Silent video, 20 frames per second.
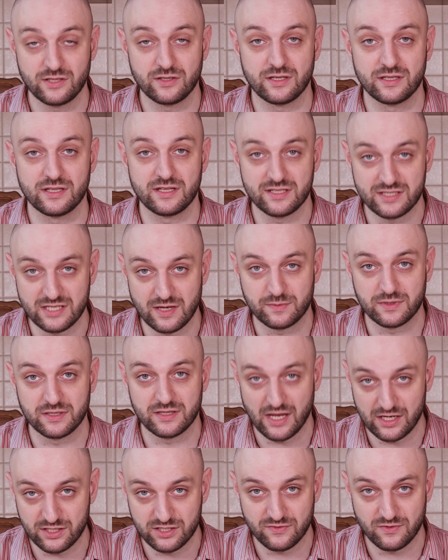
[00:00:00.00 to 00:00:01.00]
Ссылка на
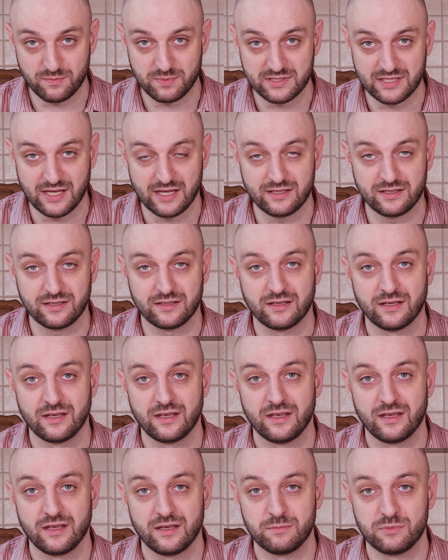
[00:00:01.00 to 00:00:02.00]
рецепты также в описании.
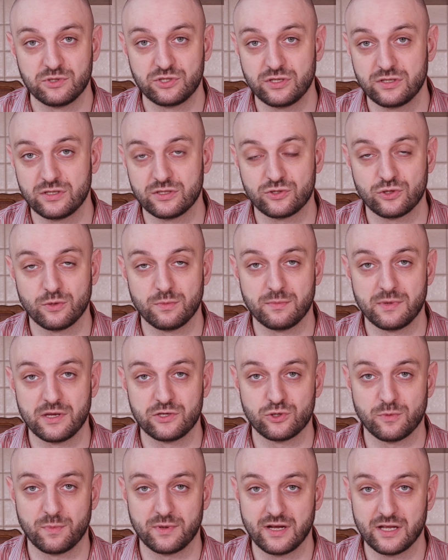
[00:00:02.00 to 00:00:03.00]
Пишите, чтобы бы
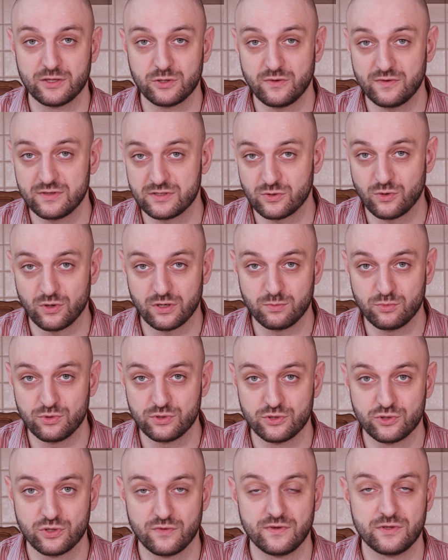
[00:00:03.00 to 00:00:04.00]
мне еще приготовить. Скоро
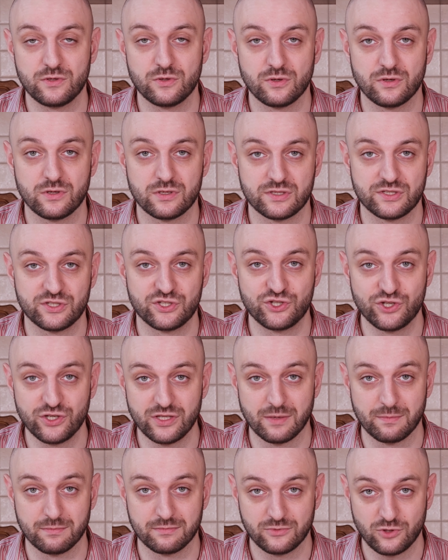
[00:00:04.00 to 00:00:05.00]
будет еще видео с
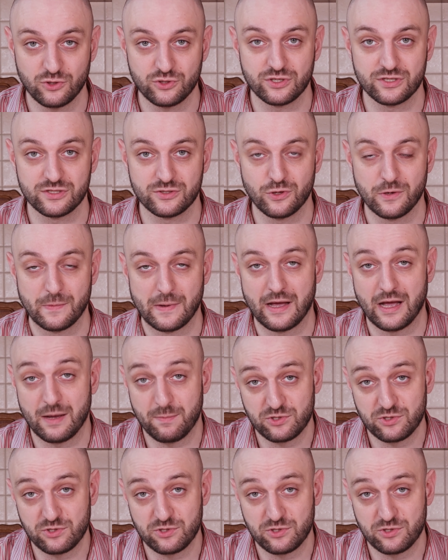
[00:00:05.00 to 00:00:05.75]
джином, тоже из дома.